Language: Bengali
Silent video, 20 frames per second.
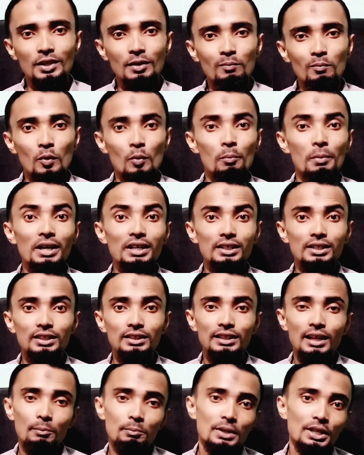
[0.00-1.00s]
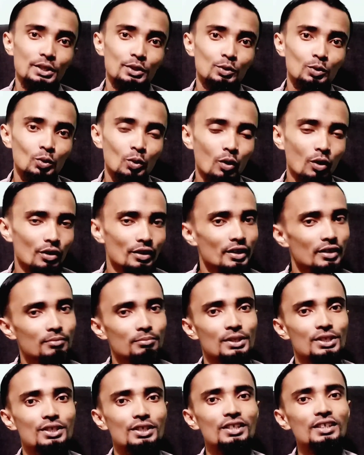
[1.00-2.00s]
মোমবাটিকের দামটা কিন্তু অনেক
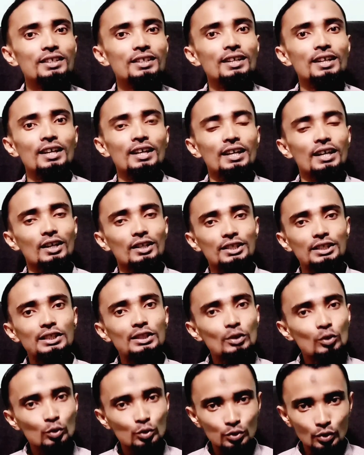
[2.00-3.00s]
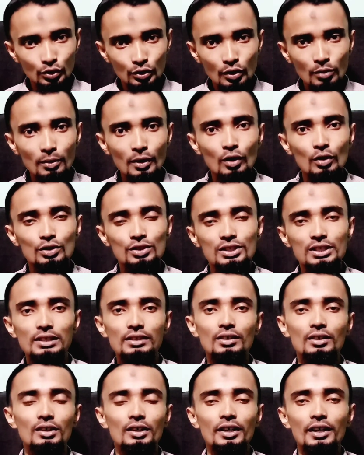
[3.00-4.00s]
বেশি কিন্তু যদিও বা কষ্ট
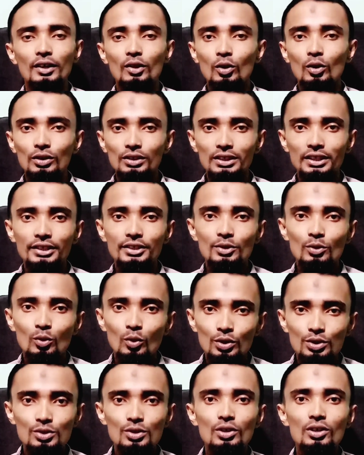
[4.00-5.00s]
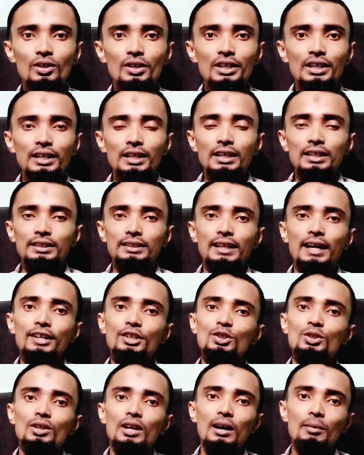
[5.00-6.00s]
করতে একটু কষ্ট তাই
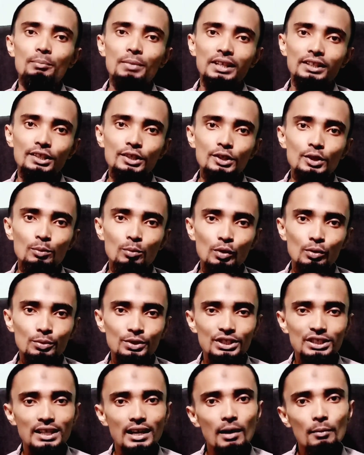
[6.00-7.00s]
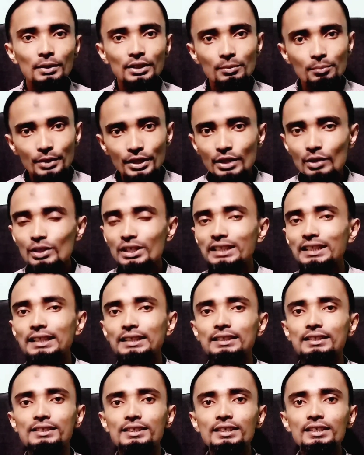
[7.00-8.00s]
আপনাদেরকে বলবো যে যারা আমাদের ভিডিওটা
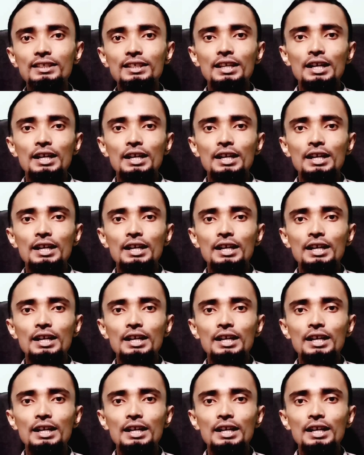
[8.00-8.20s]
দেখতেছেন